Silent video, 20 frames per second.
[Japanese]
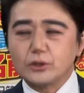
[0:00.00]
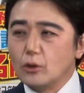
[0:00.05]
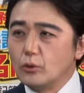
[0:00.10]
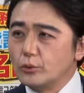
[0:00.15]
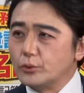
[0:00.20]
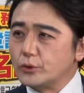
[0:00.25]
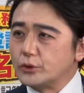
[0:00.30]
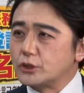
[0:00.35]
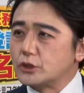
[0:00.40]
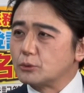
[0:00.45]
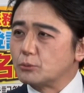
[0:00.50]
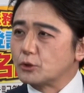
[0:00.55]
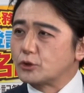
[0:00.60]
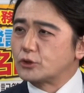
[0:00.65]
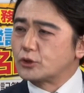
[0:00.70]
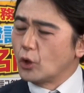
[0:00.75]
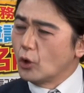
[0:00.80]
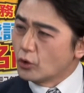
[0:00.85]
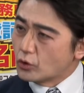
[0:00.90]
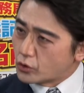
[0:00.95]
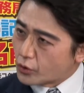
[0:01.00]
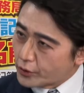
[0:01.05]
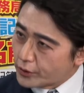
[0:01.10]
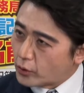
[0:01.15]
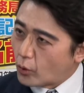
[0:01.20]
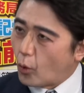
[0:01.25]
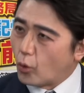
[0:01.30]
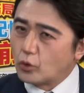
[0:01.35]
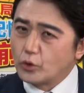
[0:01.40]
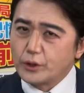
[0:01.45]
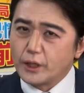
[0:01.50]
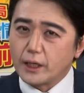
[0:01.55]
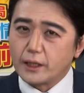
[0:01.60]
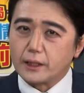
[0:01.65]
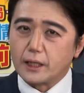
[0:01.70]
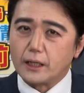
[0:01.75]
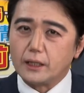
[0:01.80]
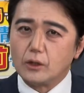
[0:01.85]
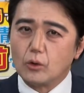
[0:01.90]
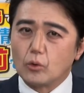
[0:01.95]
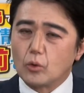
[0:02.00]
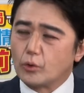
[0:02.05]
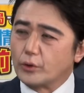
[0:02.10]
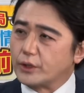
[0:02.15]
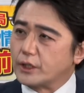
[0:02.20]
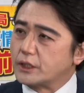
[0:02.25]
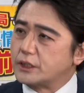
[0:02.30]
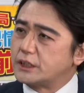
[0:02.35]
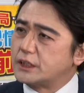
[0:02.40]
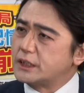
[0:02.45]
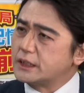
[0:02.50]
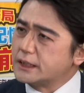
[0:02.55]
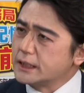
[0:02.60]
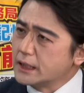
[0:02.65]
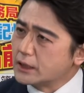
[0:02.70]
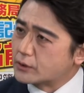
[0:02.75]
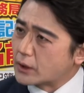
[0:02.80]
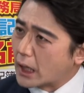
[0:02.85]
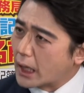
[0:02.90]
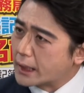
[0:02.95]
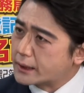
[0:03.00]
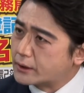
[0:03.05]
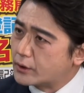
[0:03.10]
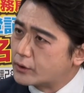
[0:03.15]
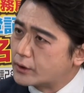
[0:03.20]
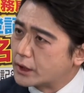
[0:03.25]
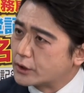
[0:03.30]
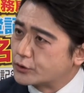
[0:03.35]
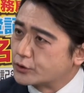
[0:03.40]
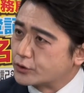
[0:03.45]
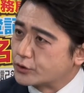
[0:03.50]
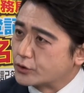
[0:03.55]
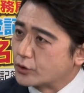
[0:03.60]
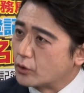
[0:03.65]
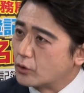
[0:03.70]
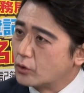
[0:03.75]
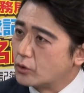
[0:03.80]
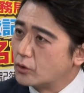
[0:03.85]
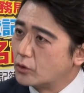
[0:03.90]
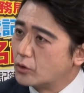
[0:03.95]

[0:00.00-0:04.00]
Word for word: 恩氏もちょっと国内で日本国内で支持率上がってる気がするんですよ。う